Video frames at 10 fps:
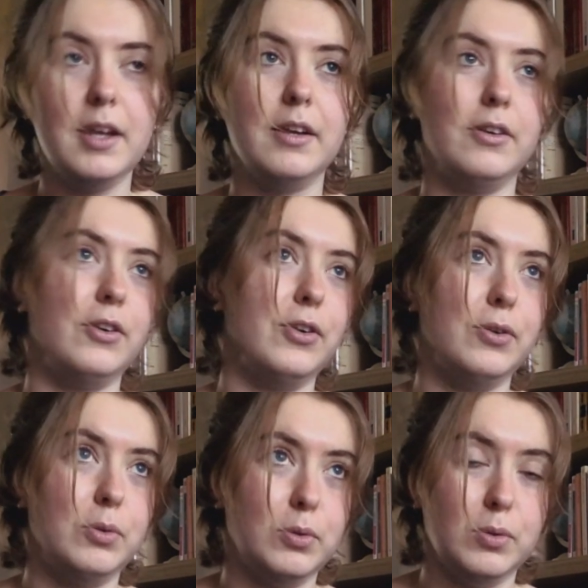euh,
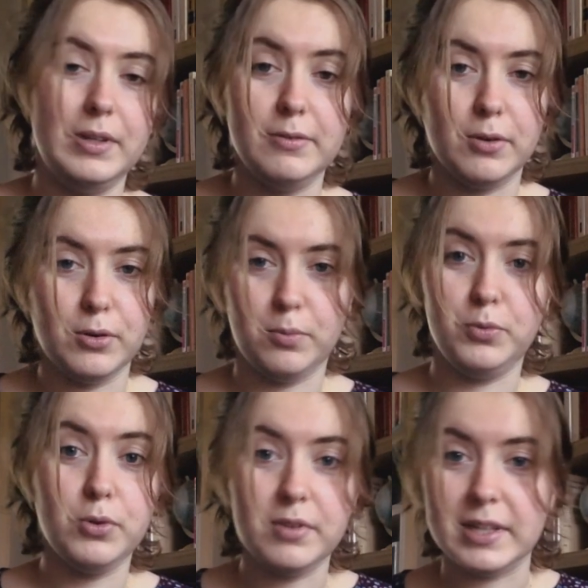le livre le
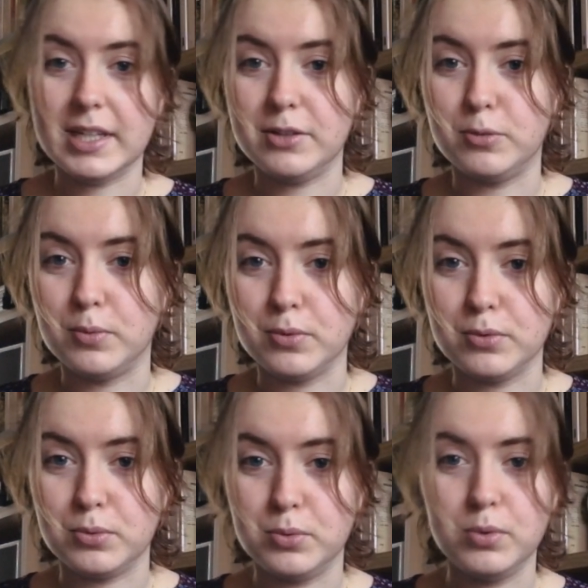mieux écrit du monde
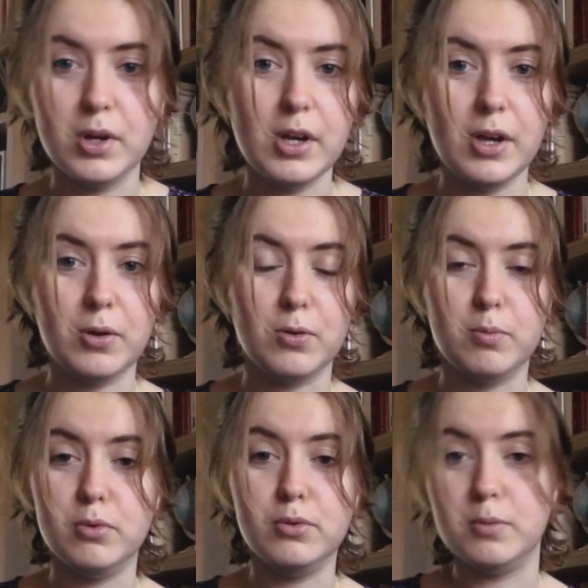ou le
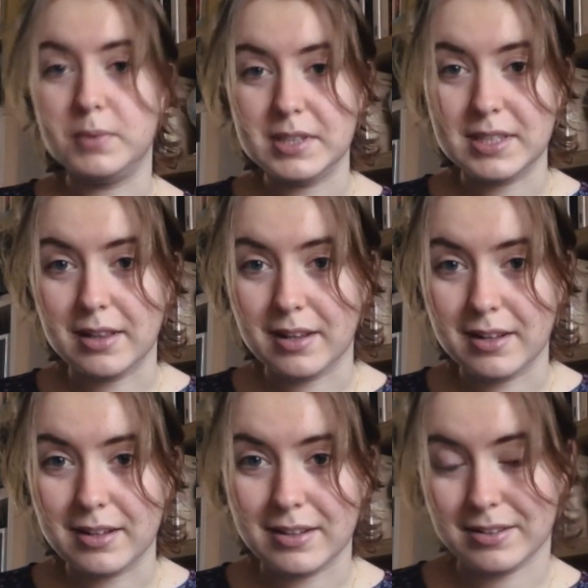plus subtil
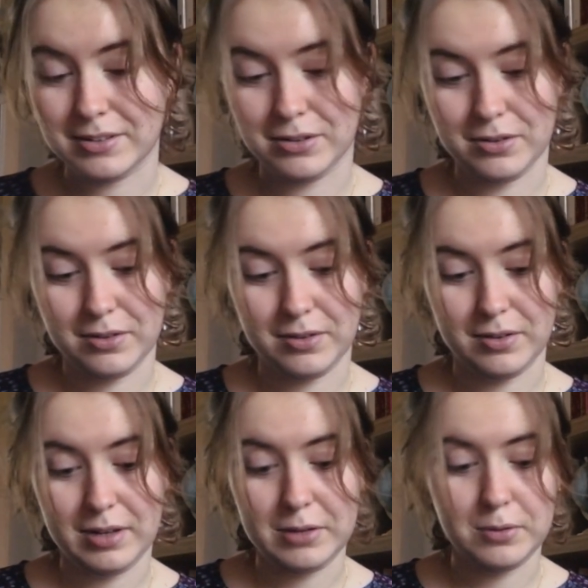euh,
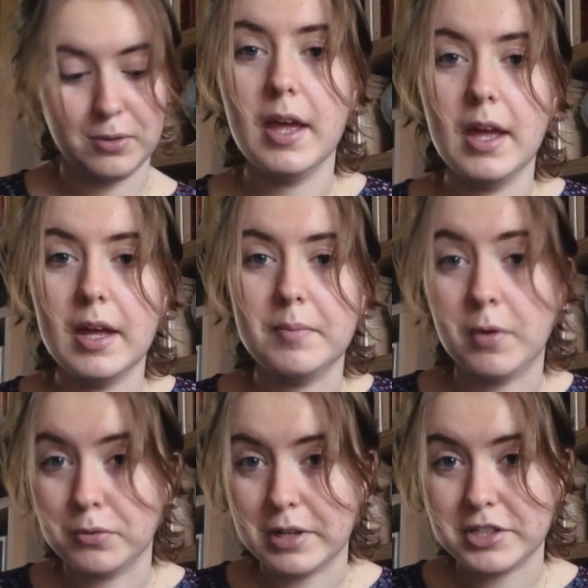là-dedans. Mais en
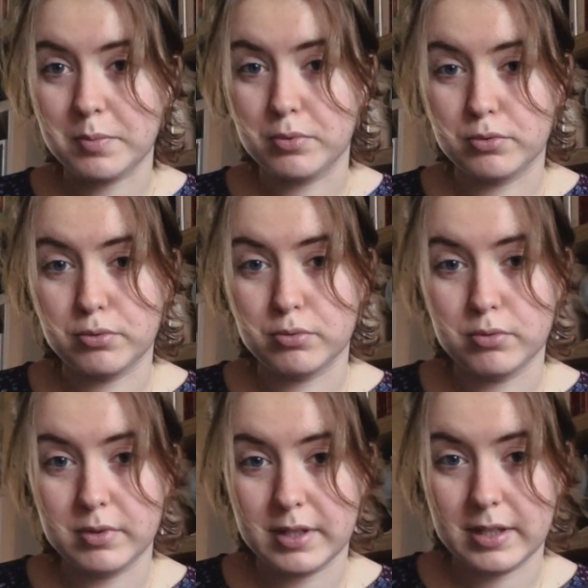tout cas, j'aime beaucoup
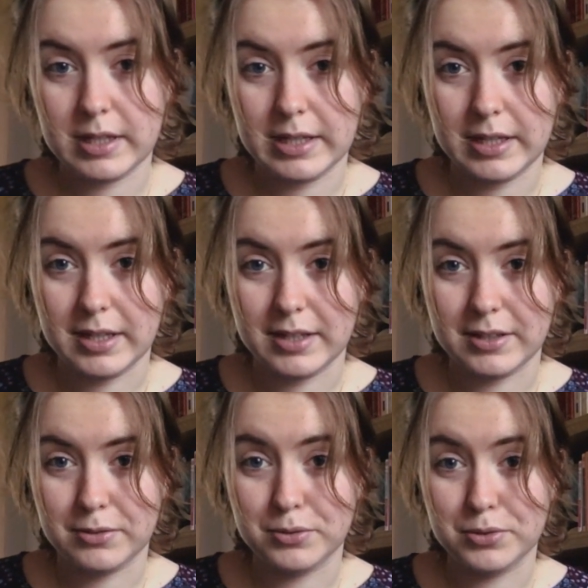et
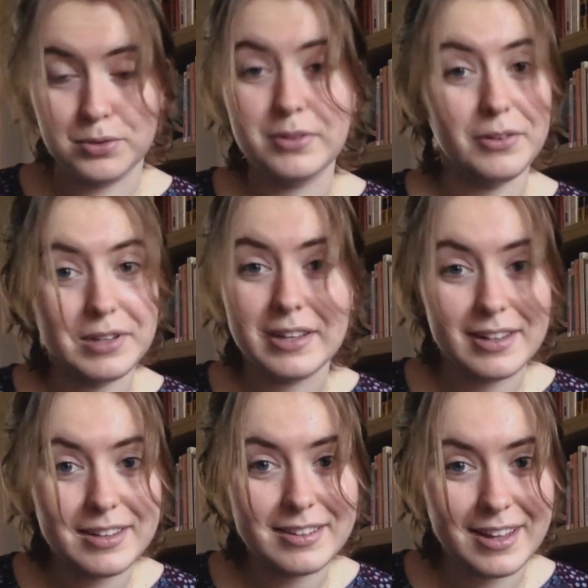donc je suis en train de
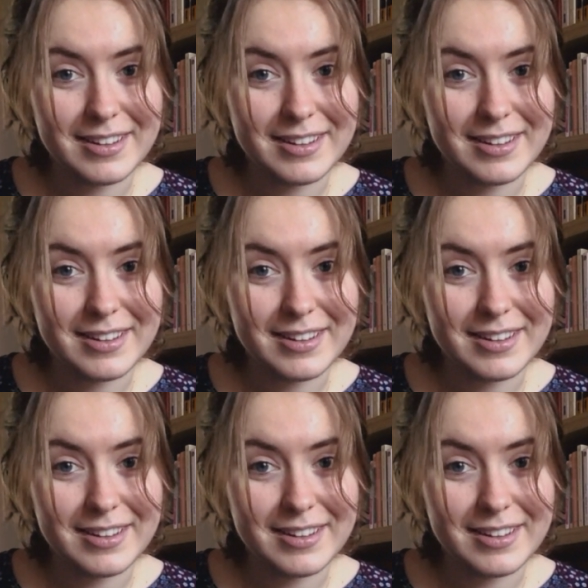lire ça.